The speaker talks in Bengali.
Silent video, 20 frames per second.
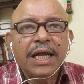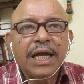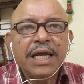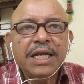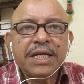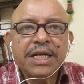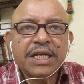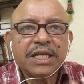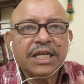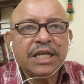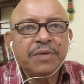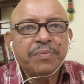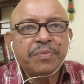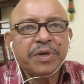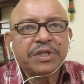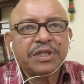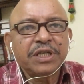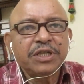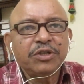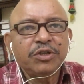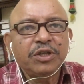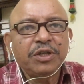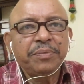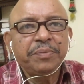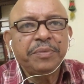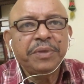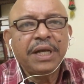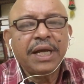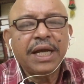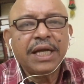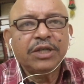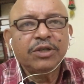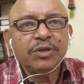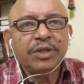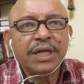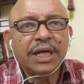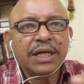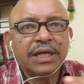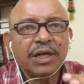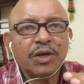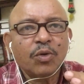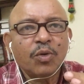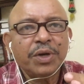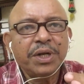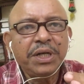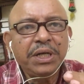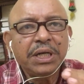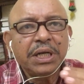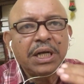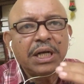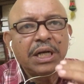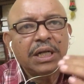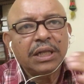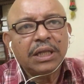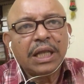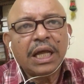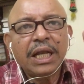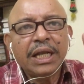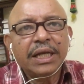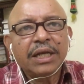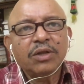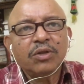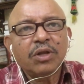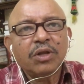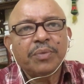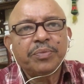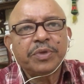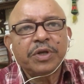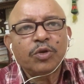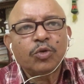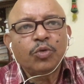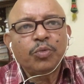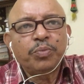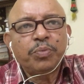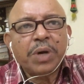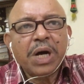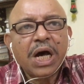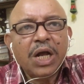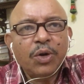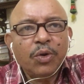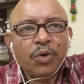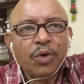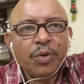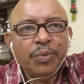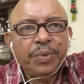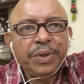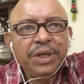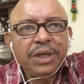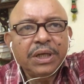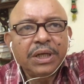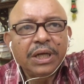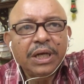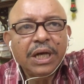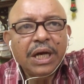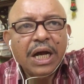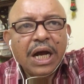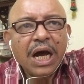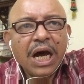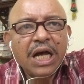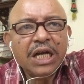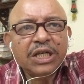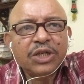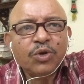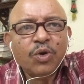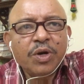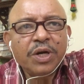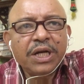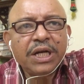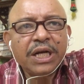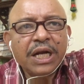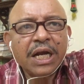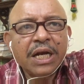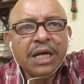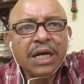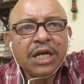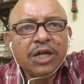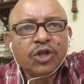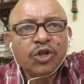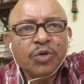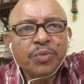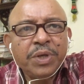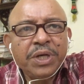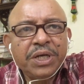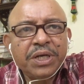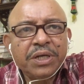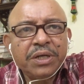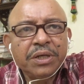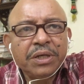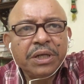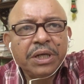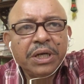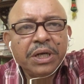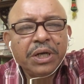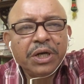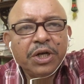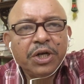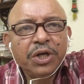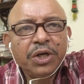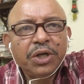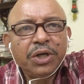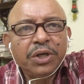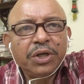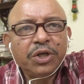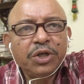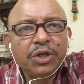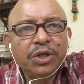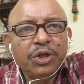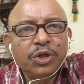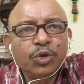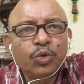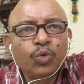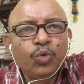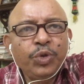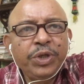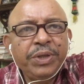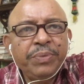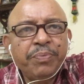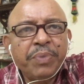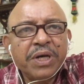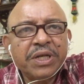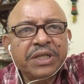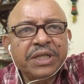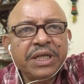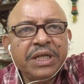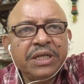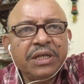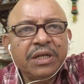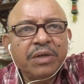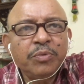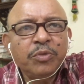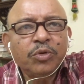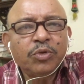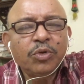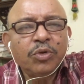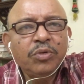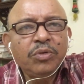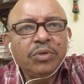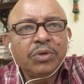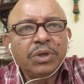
এইটা টেন পার্সেন্ট যদি মিলায় যদি একটা করেন তাহলে কিন্তু আপনার খুব ভালো হবে আর সঙ্গে রান্নার সময় দুই পার্সেন্টের মতন